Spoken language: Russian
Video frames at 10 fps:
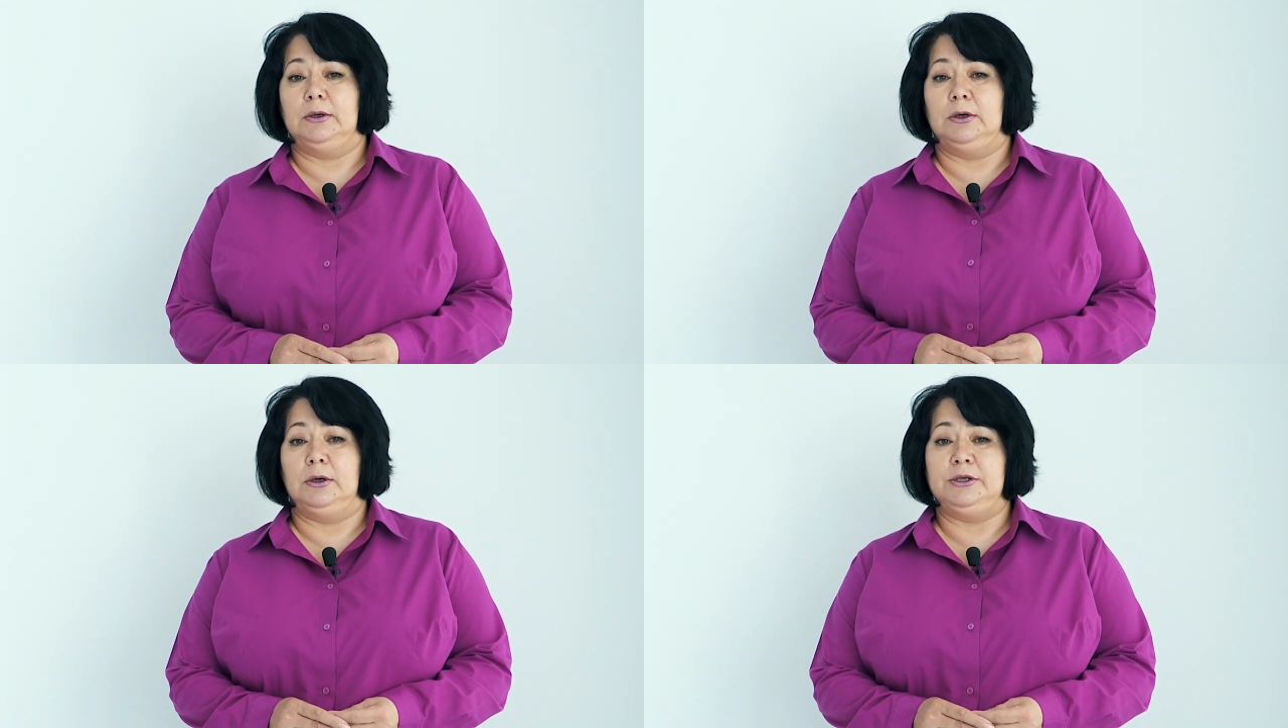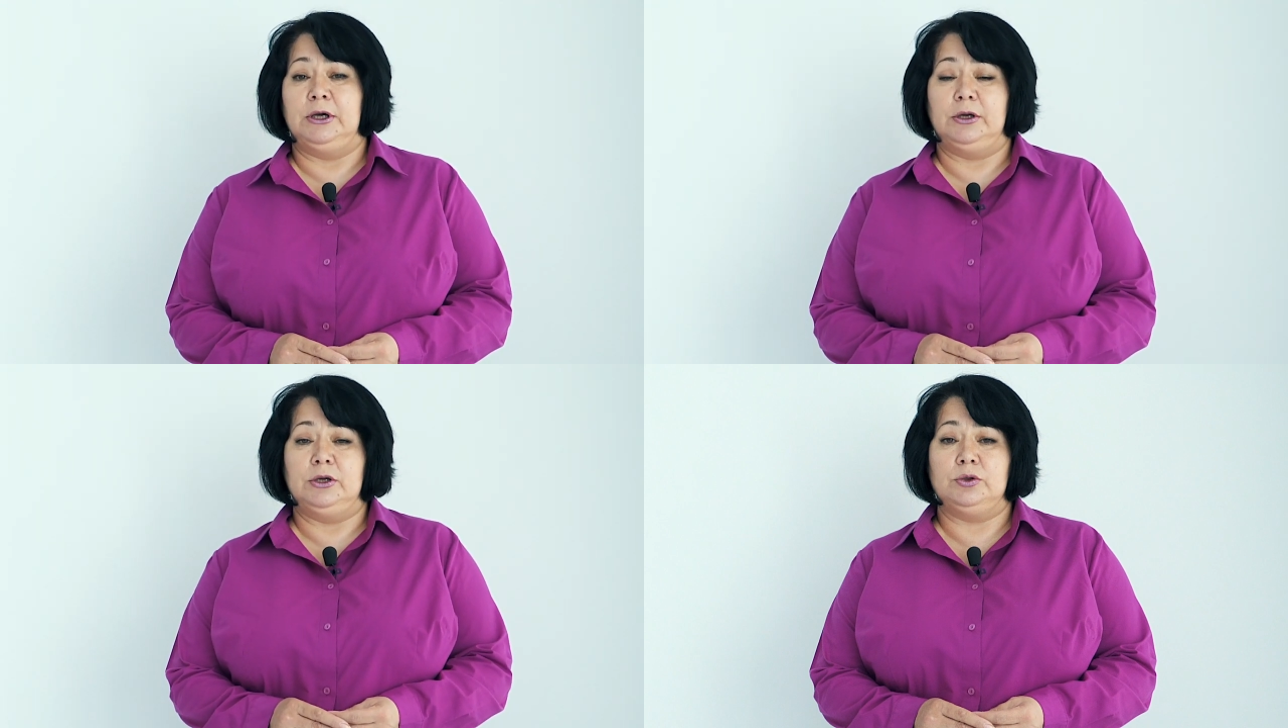э,
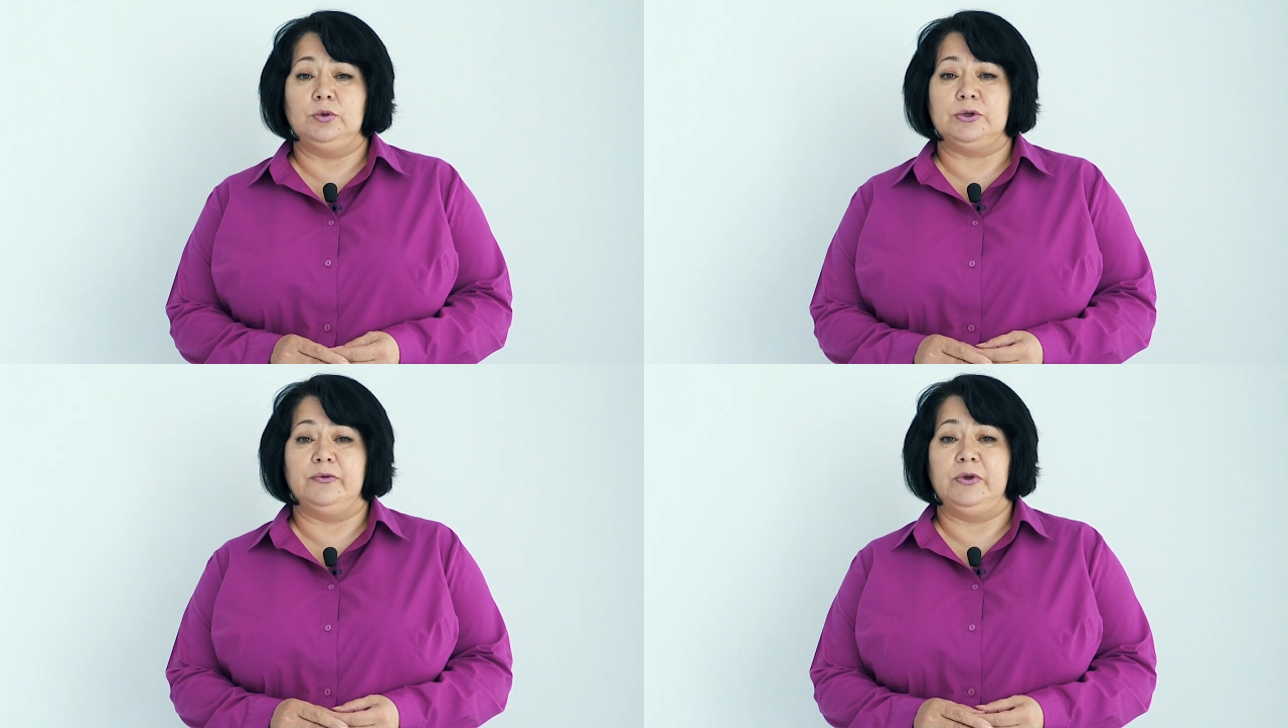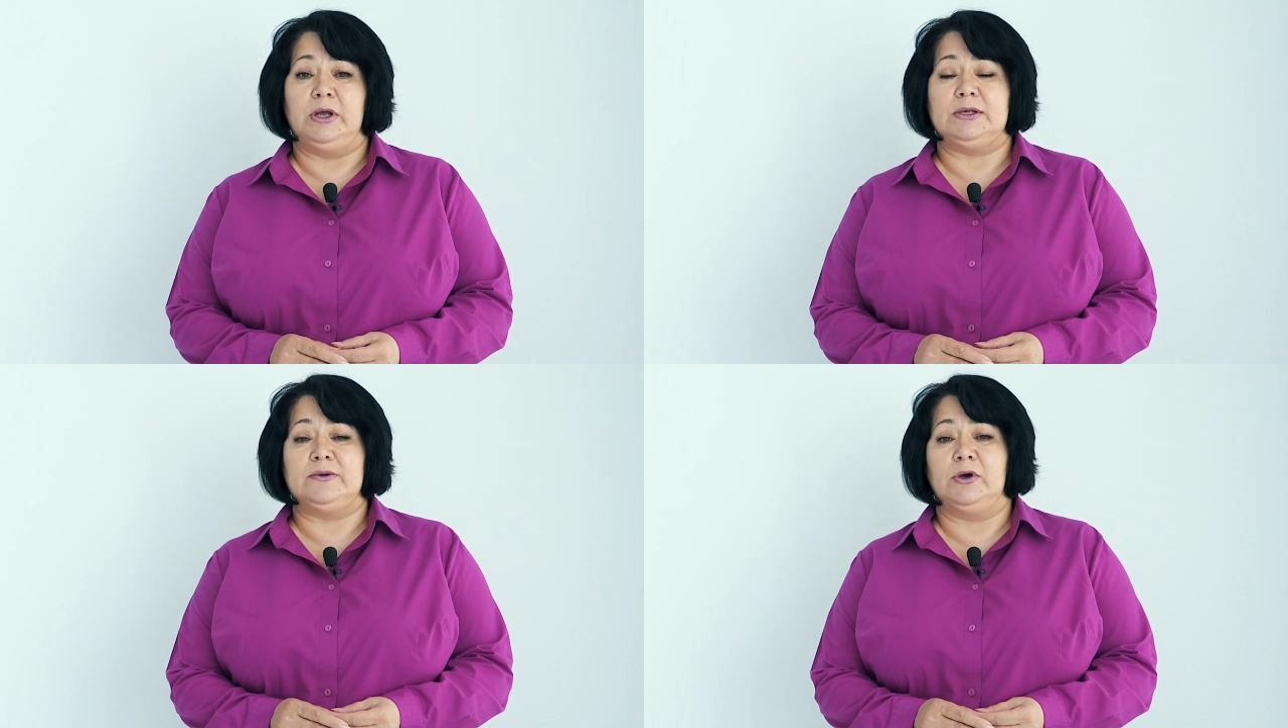тех ресурсов
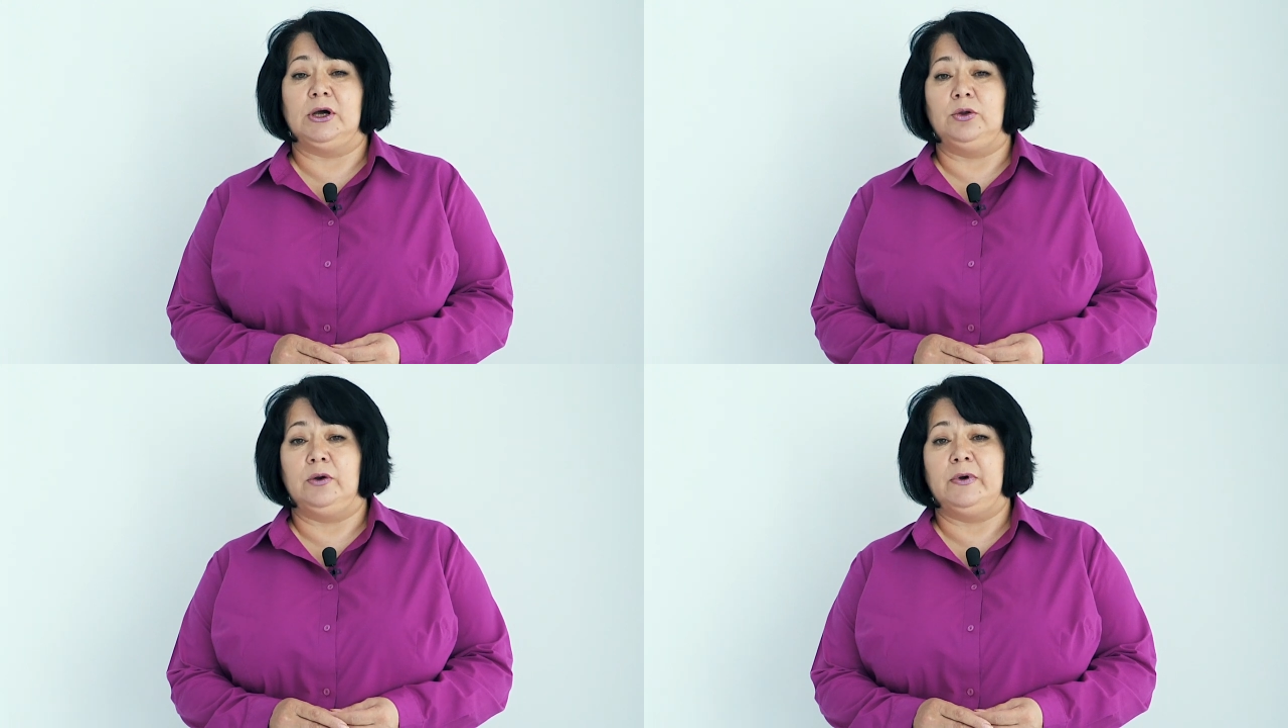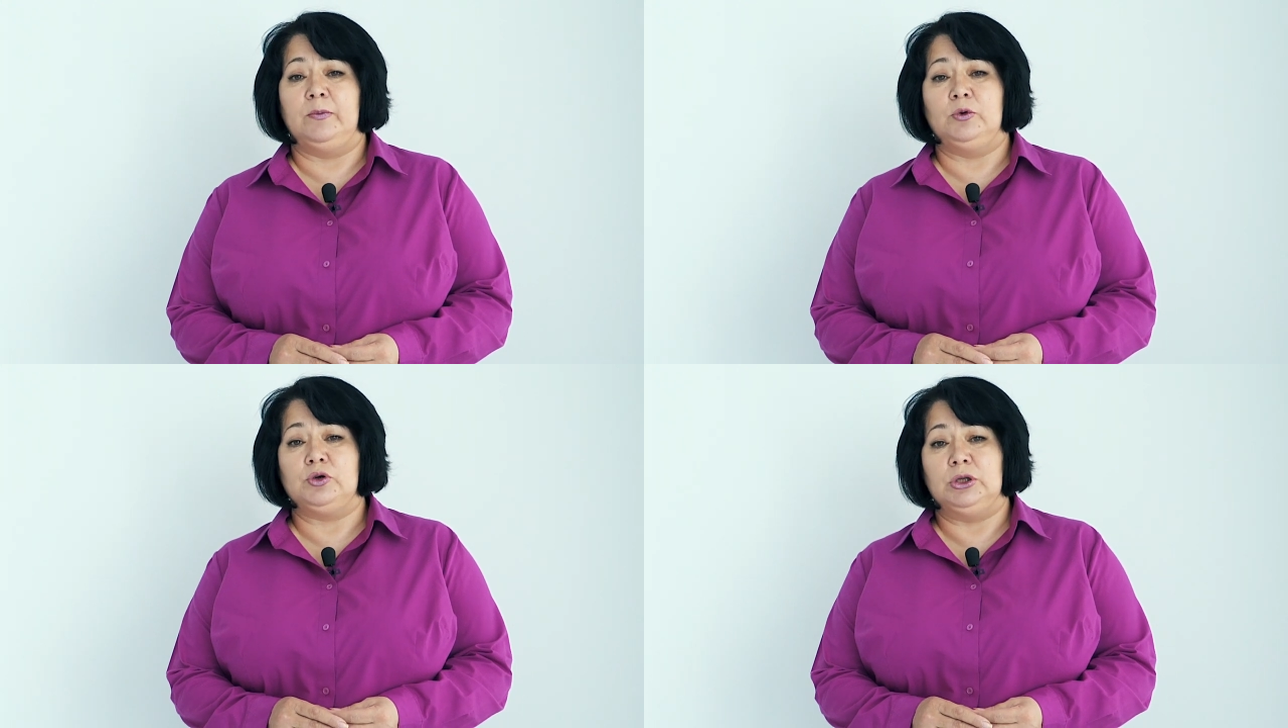финансовых, которые
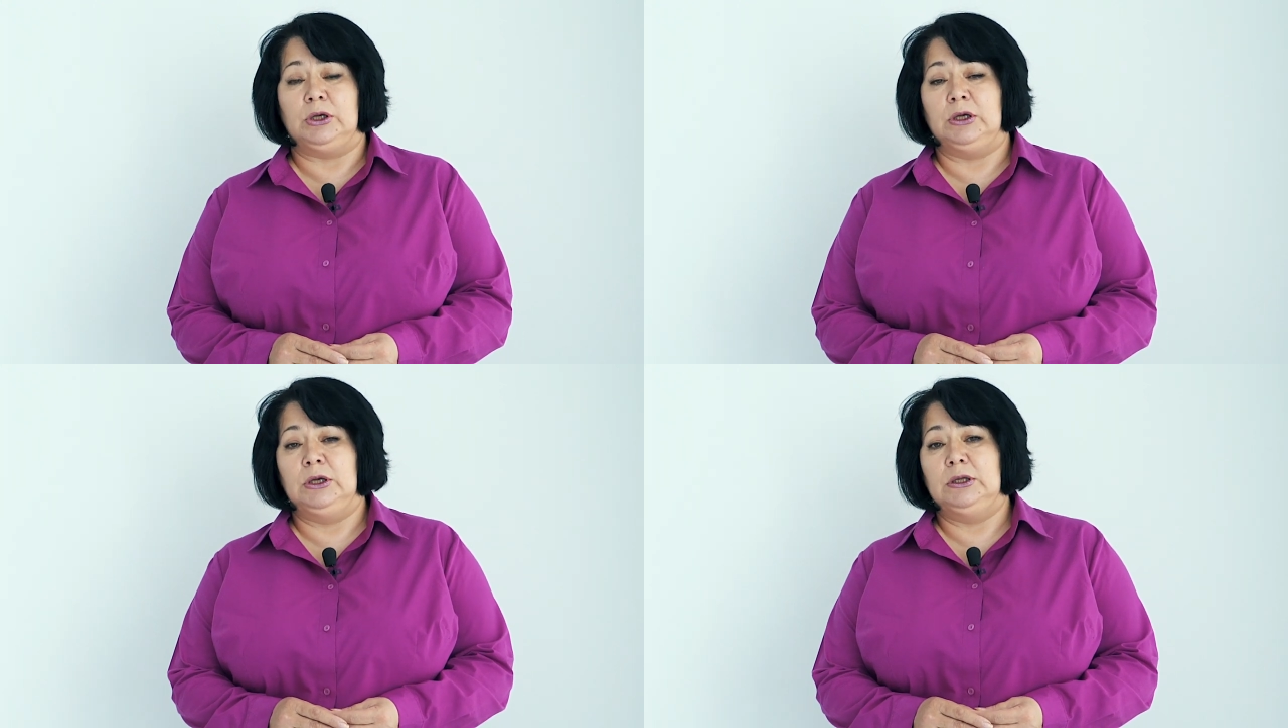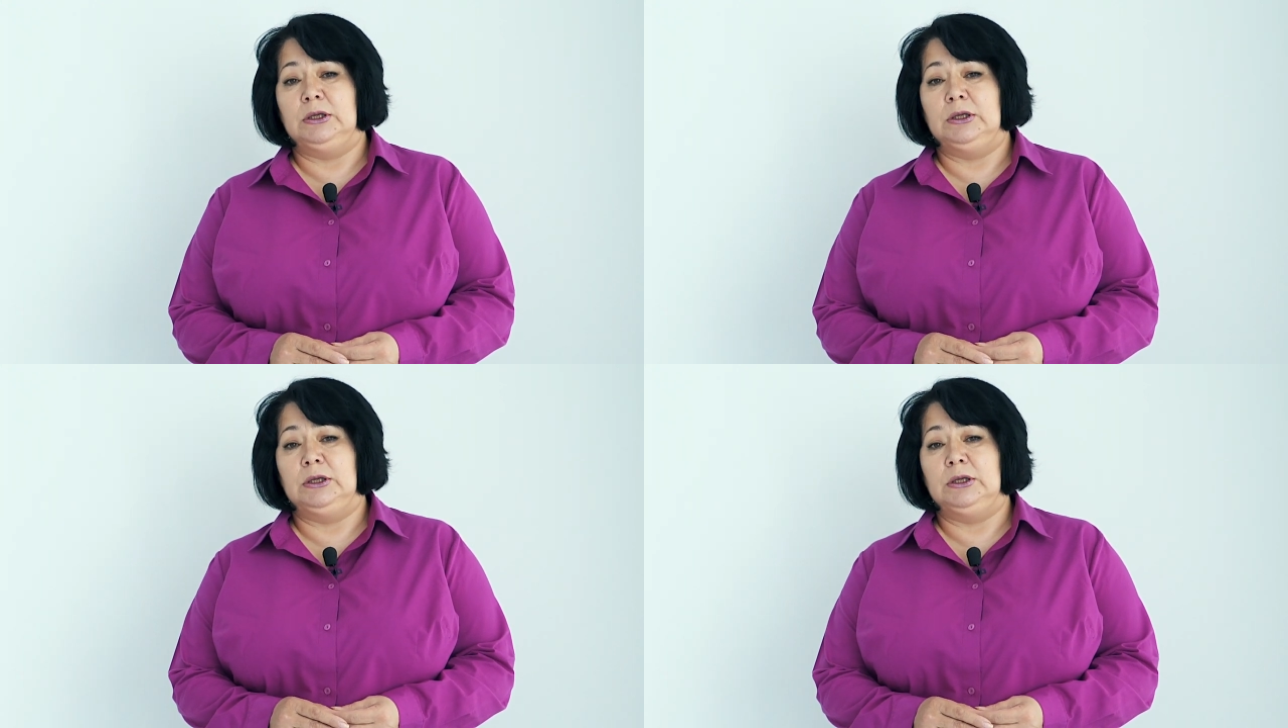вам нужны